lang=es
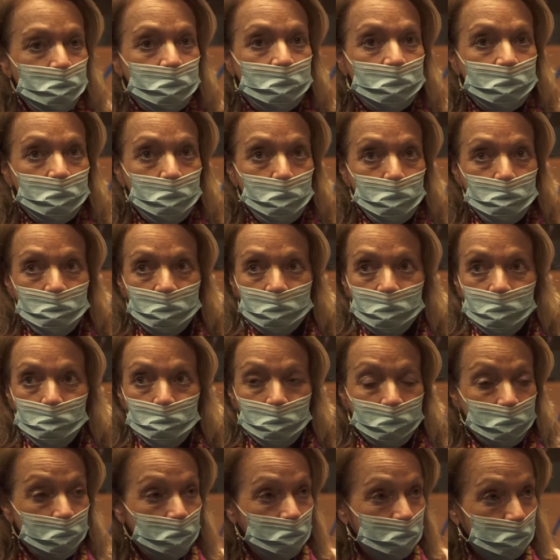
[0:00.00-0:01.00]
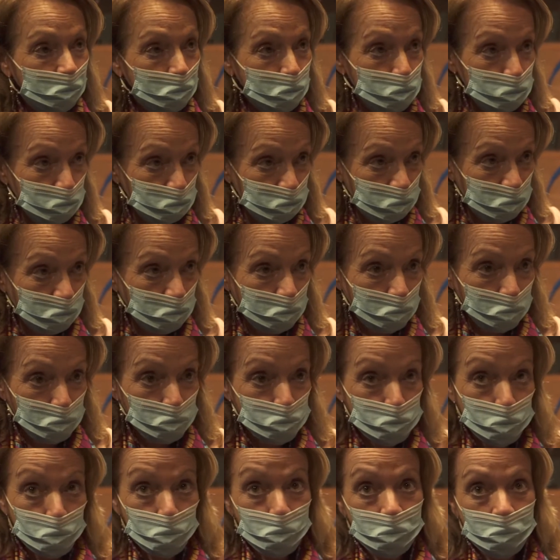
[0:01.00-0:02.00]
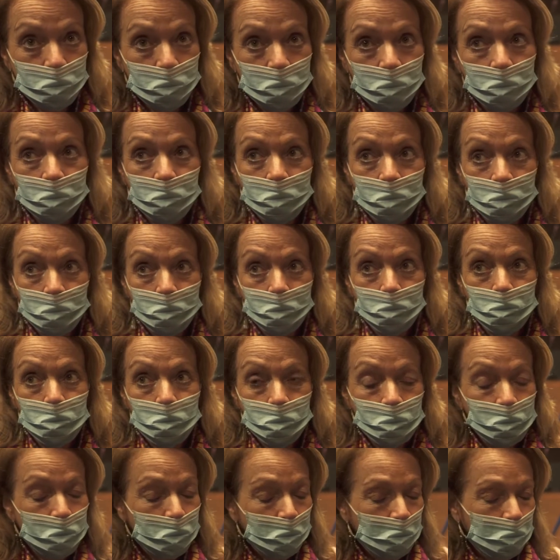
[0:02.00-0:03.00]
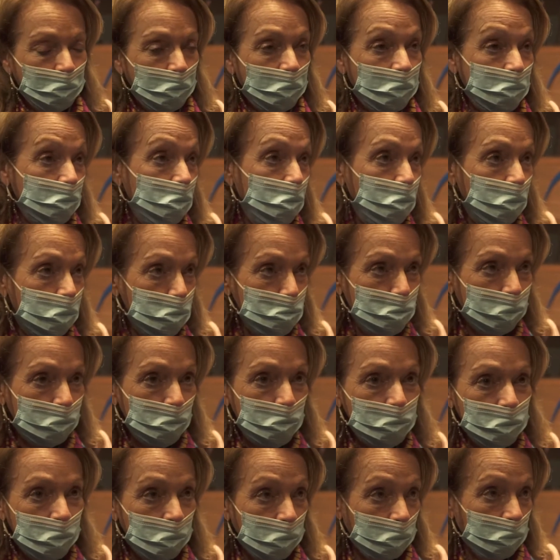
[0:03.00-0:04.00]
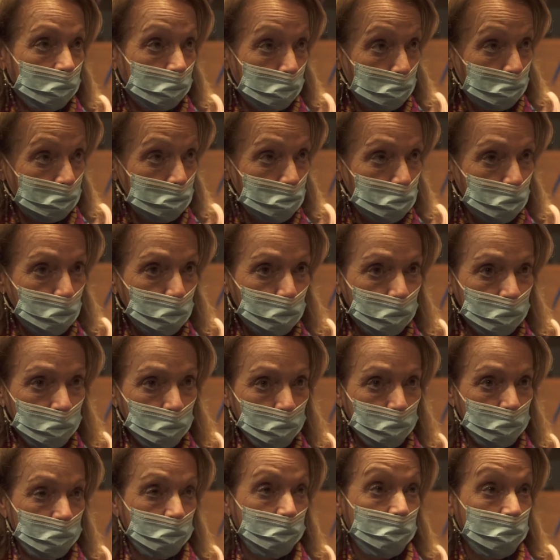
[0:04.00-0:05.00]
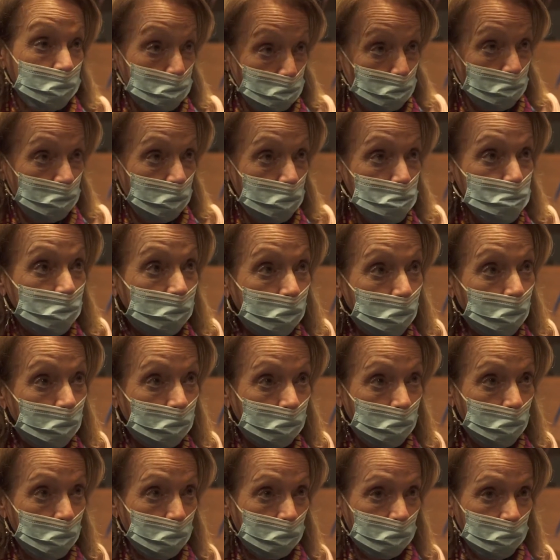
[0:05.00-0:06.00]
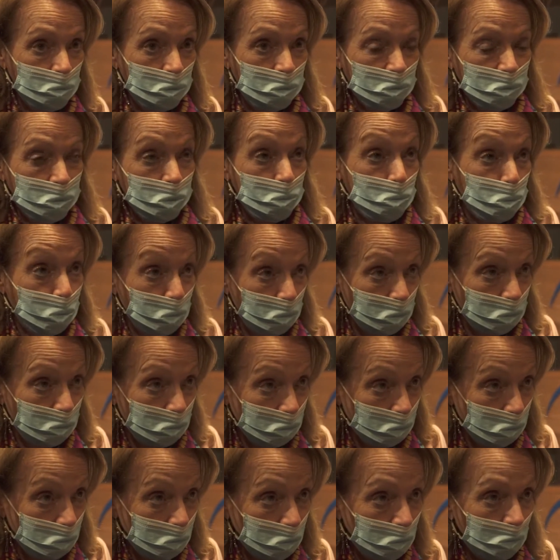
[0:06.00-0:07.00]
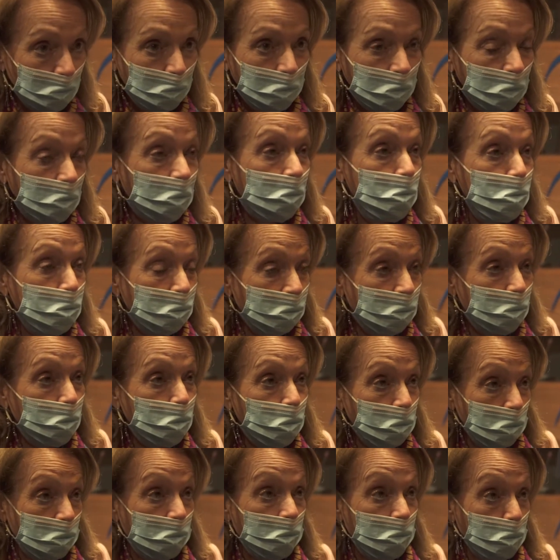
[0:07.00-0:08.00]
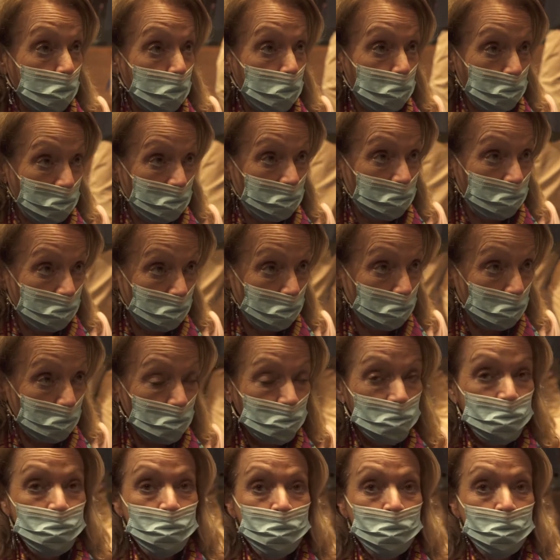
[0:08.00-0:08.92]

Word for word: mi línea argumental va a ir en dos sentidos. Una, en hacer un repaso de lo que la Sociedad Española de Radiología Médica puede hacer en el plano de la cooperación.